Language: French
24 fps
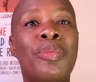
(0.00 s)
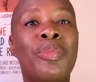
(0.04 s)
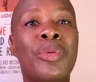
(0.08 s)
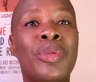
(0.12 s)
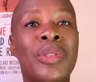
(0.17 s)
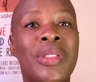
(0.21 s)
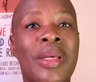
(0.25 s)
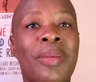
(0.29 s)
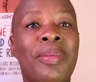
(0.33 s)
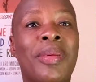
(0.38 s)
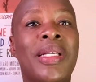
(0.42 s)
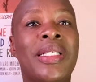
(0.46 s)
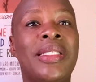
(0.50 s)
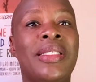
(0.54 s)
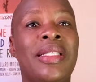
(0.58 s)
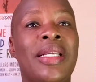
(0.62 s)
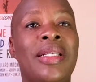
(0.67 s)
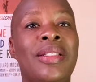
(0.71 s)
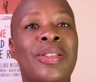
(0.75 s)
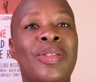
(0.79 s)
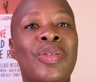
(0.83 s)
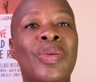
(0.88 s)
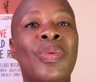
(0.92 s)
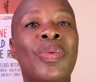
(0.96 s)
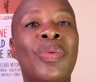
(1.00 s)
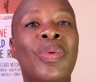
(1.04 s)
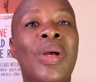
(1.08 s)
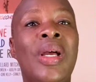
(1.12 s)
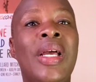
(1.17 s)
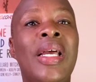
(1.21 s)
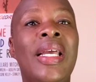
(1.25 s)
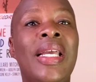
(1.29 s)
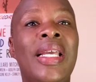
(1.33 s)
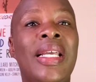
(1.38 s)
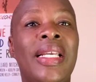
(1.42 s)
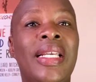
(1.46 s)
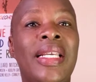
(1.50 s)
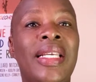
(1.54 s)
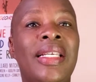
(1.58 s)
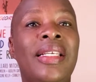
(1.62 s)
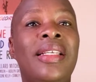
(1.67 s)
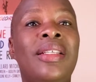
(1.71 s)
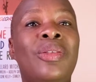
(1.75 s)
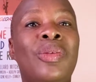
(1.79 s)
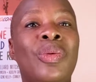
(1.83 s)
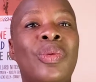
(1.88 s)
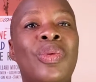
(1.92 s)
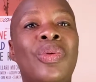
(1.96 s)
pour sa prestation
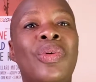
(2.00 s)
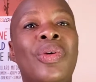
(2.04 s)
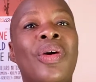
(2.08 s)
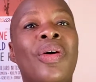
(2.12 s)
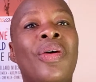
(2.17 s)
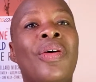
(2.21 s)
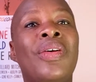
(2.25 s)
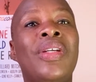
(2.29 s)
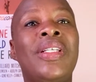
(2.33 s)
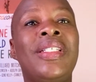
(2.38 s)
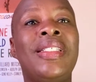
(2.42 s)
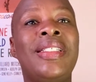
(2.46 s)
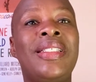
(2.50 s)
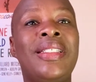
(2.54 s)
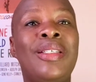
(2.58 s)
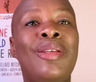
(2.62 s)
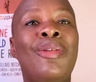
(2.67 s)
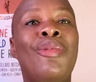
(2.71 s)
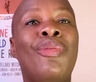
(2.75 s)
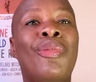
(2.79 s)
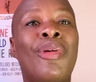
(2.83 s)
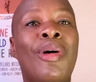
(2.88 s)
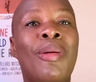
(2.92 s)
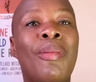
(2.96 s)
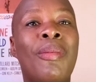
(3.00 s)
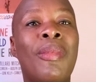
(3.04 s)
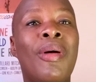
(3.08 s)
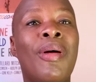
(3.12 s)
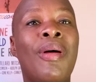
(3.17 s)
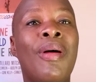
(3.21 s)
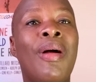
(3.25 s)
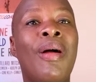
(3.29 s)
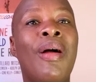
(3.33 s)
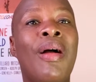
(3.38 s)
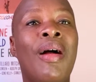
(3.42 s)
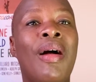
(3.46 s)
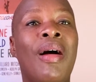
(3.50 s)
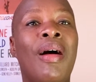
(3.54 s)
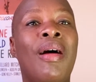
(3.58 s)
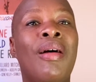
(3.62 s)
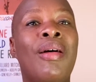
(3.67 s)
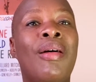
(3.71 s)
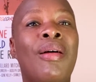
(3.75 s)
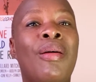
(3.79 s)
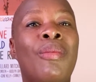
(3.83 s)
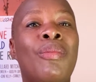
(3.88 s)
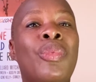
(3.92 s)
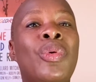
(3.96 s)
et donc euh, ici ils forment
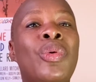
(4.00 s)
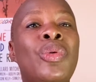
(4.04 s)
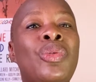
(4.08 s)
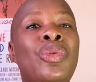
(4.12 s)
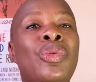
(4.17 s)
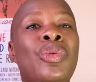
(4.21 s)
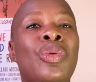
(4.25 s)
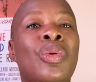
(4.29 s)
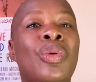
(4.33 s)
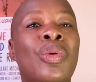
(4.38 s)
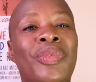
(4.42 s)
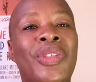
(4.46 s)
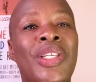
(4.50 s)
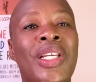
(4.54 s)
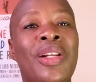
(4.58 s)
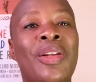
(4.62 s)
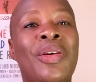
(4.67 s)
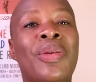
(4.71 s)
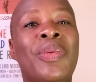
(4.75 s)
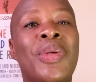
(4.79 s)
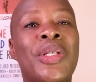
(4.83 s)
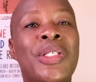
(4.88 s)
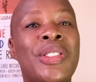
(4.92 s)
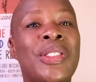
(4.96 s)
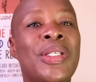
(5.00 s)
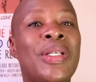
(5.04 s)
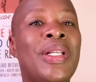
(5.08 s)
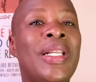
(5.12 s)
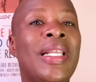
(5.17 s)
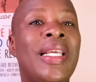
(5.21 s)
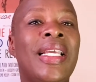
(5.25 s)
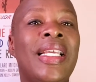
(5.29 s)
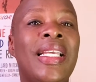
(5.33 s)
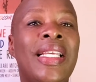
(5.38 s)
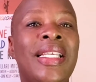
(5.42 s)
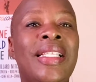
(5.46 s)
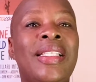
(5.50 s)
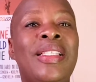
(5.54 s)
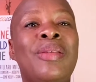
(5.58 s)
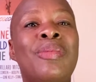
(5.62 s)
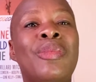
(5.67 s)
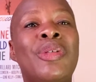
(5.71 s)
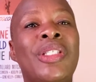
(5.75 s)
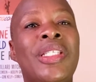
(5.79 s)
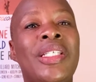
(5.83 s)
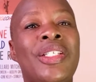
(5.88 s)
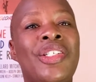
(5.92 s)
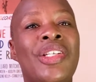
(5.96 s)
un beau duo, Taylor Russell et
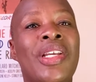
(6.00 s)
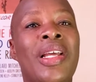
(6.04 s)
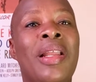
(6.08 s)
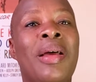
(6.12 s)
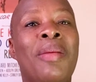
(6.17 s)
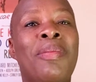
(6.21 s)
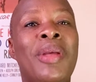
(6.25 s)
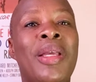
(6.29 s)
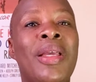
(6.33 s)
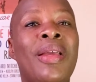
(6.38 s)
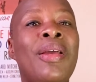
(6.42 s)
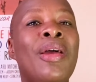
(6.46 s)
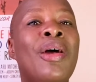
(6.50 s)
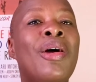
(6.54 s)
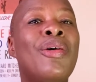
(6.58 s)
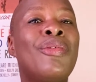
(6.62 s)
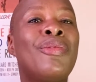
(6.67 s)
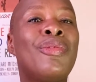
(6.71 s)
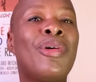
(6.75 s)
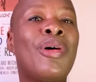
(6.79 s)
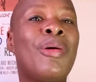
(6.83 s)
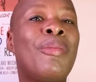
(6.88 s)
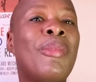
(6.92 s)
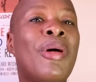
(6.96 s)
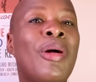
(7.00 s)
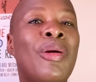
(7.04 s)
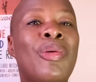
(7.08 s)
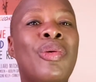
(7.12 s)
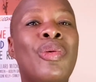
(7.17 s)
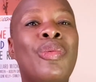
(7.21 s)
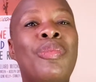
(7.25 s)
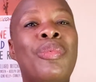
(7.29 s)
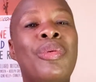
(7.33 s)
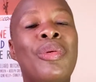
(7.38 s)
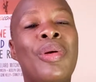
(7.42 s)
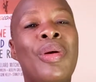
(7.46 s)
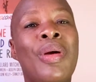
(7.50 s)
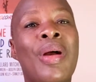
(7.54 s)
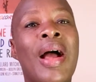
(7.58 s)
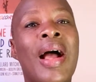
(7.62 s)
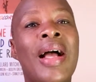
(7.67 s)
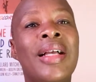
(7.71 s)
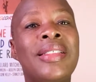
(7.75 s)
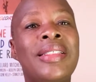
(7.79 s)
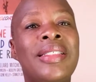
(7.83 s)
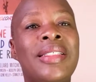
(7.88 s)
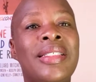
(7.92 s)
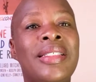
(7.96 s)
Timothée Chalamet forment un couple
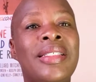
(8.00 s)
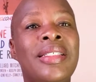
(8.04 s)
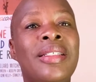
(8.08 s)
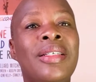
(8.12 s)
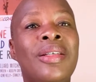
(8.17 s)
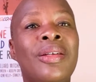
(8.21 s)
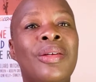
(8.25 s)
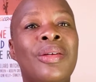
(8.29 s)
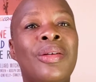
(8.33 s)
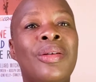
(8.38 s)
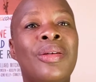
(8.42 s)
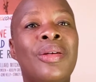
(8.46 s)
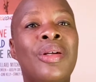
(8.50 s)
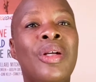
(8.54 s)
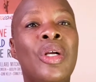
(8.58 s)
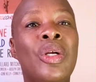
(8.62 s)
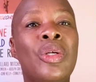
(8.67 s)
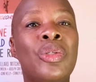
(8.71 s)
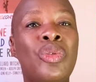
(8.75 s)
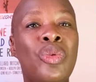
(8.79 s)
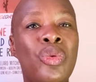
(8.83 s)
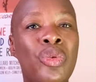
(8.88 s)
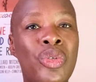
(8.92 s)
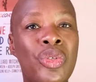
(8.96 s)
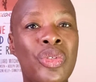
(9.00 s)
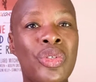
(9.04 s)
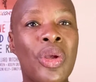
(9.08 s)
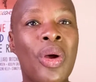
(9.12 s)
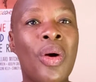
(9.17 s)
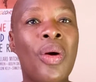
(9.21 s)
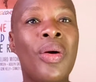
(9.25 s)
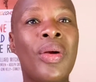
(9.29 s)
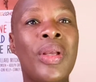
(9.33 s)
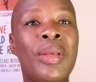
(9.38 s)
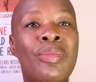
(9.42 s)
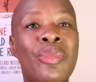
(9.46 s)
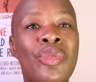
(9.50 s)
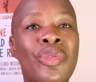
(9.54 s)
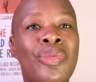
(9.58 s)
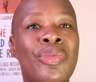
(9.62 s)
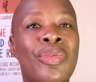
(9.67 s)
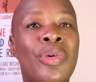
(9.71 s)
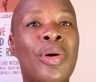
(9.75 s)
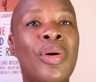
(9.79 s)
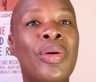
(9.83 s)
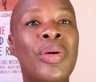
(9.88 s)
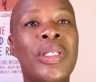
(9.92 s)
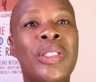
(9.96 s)
assez euh, touchant,
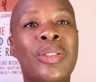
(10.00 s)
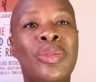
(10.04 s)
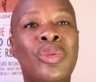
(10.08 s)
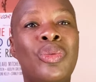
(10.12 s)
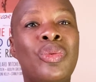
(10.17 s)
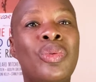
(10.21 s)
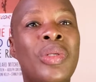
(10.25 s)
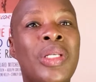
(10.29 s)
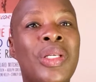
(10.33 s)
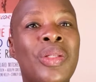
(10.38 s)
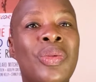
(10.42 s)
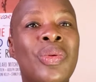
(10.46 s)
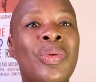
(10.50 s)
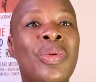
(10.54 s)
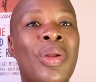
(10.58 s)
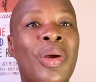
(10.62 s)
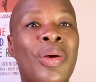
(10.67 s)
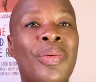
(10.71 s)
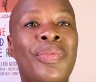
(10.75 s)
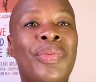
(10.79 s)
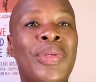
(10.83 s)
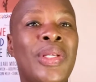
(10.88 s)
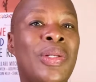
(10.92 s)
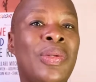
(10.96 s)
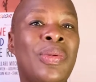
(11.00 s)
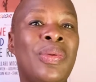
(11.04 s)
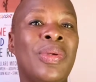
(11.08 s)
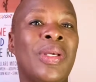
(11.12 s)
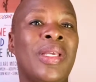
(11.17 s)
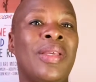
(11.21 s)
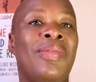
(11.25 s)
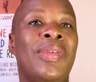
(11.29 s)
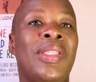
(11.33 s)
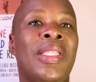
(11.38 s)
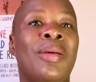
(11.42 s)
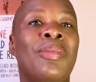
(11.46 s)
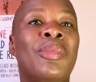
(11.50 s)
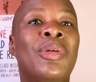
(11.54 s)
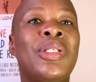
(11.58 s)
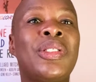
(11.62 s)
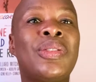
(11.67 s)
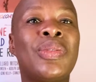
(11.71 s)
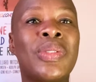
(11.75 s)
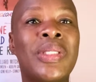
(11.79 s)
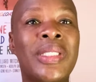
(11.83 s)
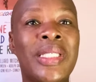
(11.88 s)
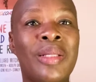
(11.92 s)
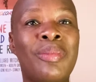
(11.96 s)
émouvant, ils ont tous les deux leur fêlure, évidemment
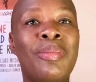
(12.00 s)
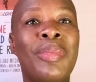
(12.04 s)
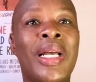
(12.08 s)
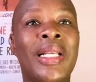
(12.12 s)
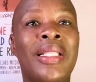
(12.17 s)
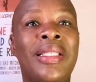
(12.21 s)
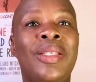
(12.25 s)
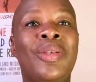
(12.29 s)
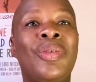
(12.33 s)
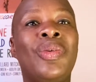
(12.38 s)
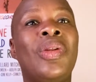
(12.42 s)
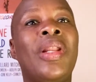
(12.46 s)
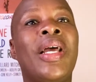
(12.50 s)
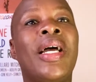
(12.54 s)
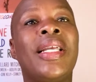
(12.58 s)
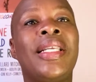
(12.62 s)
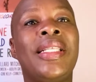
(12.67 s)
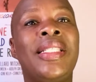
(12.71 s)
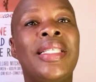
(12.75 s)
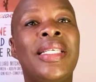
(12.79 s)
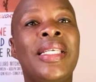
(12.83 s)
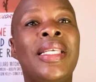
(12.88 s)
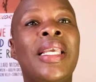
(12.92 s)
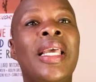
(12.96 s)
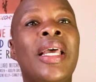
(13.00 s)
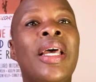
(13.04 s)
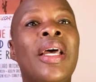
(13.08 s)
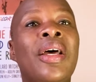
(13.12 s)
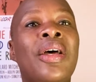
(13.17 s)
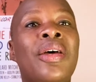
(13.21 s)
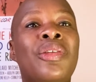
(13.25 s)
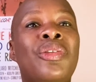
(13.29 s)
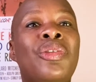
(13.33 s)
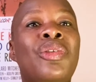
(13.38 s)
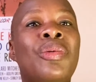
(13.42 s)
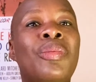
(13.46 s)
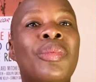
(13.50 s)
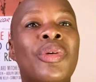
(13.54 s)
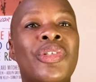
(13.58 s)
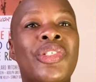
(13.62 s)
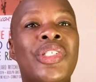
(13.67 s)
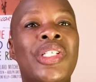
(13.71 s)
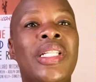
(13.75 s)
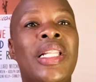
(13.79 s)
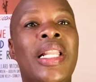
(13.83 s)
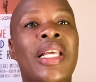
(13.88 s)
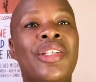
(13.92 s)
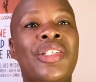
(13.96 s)
ils ont cette particularité de
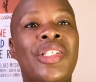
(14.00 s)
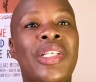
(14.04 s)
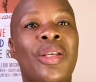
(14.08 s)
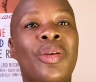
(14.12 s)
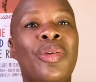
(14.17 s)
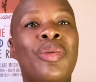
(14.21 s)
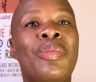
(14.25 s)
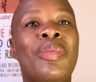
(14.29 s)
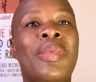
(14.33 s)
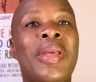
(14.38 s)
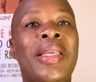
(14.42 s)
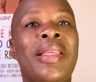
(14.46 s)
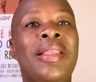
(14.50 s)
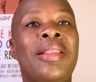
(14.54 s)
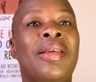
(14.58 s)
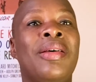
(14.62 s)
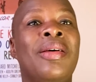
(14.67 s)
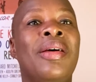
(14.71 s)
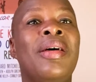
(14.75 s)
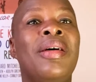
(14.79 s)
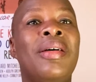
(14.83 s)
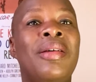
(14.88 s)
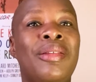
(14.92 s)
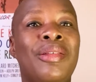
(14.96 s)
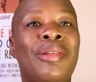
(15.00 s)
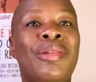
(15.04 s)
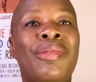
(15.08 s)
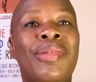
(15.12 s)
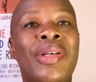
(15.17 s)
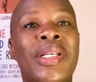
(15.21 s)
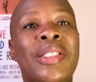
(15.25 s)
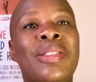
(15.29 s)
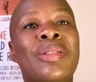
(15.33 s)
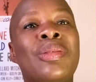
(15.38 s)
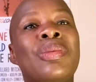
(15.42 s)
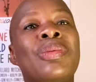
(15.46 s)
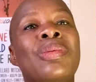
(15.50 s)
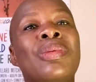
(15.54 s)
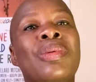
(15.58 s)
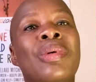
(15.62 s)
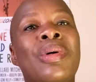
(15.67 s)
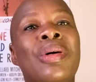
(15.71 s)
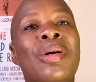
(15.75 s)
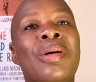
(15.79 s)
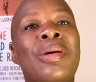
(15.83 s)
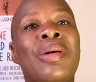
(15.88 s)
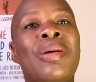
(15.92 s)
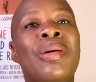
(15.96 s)
manger de la chair humaine de façon
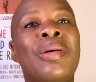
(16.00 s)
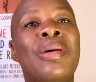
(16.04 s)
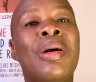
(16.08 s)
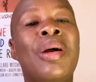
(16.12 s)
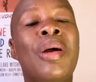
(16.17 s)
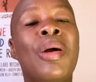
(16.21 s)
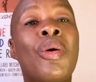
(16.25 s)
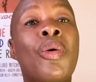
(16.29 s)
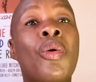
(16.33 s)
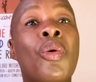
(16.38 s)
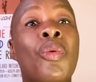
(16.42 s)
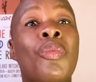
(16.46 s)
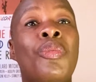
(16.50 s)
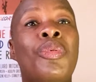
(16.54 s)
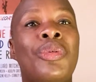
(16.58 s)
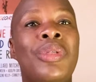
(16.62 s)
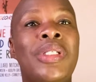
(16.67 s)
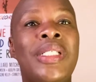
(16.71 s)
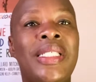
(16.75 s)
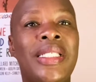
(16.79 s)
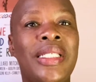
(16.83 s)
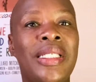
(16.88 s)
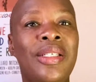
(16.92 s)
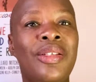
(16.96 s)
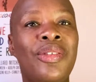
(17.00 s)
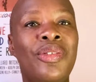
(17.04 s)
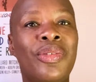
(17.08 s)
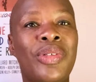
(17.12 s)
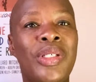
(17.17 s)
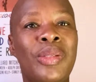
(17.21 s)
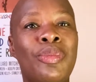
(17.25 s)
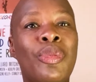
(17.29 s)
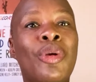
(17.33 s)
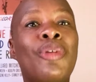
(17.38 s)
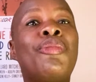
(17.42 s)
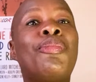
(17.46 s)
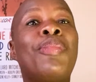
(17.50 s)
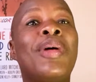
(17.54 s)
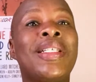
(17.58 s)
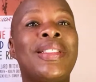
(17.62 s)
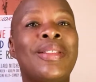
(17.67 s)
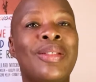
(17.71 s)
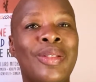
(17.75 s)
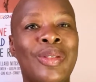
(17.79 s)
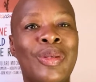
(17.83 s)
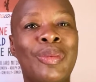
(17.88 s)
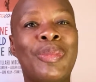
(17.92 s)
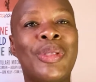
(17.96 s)
euh, compulsive et ils ne peuvent pas
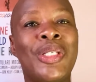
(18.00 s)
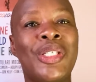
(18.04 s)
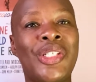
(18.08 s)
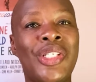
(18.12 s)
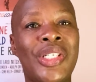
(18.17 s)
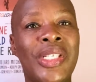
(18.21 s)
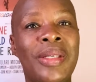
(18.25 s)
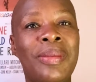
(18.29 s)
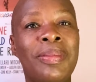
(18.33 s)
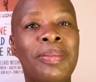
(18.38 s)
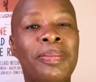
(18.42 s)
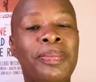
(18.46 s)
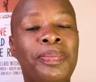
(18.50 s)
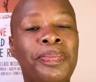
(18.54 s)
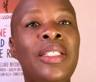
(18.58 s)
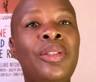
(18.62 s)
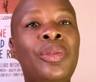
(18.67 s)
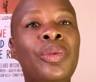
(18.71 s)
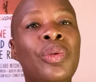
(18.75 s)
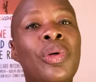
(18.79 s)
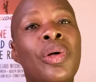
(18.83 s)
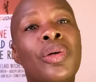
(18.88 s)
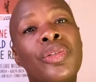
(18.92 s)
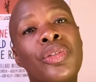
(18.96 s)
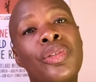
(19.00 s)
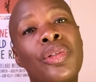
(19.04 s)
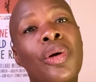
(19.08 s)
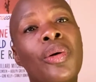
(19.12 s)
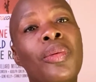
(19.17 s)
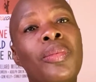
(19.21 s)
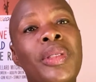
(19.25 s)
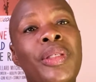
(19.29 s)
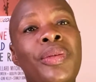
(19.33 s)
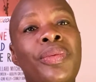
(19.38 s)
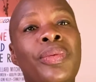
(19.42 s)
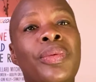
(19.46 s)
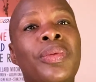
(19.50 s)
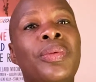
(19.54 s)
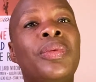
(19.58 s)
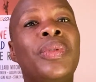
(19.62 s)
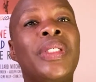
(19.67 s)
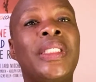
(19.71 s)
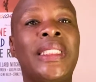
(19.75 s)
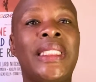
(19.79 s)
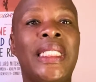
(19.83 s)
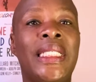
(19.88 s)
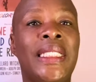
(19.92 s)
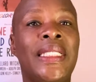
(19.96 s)
s'en empêcher. Et donc ensemble, ils vont
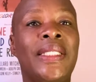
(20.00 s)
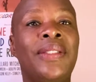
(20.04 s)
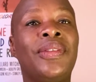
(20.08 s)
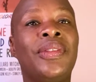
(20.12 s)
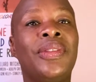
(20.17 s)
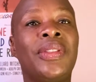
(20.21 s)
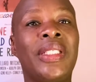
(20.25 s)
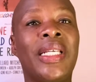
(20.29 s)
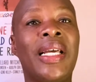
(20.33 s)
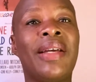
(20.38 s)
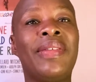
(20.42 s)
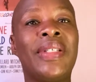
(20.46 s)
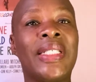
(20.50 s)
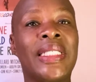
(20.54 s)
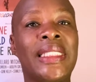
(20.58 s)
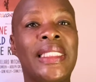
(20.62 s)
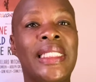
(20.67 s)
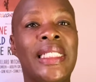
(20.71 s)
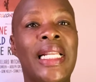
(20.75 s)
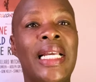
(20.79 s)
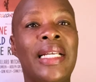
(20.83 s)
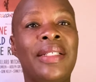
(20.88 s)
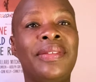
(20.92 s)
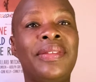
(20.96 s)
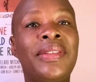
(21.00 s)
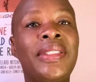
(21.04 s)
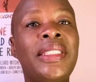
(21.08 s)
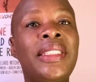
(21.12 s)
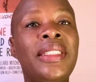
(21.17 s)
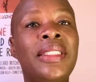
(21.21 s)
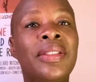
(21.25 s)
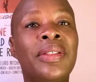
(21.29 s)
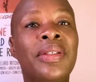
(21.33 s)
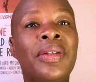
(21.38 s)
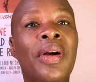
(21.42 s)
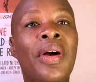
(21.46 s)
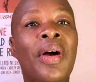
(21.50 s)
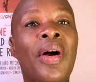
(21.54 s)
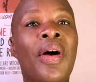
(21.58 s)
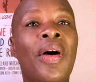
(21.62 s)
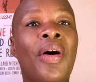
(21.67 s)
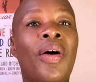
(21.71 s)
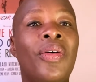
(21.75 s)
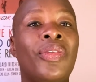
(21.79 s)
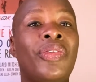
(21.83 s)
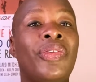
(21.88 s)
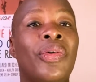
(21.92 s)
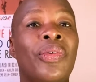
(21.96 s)
essayer de traverser la vie euh,
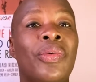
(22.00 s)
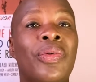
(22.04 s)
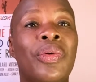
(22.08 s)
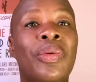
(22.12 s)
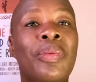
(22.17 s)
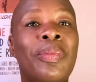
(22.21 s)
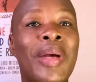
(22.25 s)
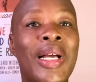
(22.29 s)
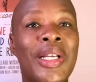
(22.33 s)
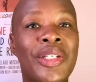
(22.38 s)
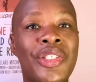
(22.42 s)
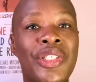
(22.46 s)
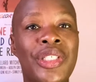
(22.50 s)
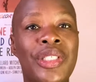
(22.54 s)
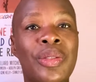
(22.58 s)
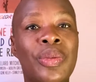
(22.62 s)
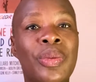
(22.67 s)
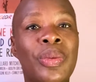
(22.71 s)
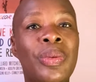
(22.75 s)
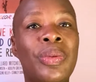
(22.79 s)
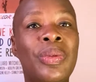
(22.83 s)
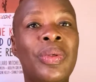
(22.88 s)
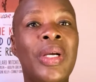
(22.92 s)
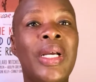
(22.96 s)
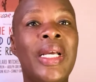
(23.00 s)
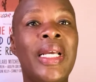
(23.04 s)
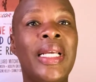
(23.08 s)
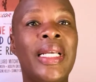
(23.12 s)
en tant que marginaux.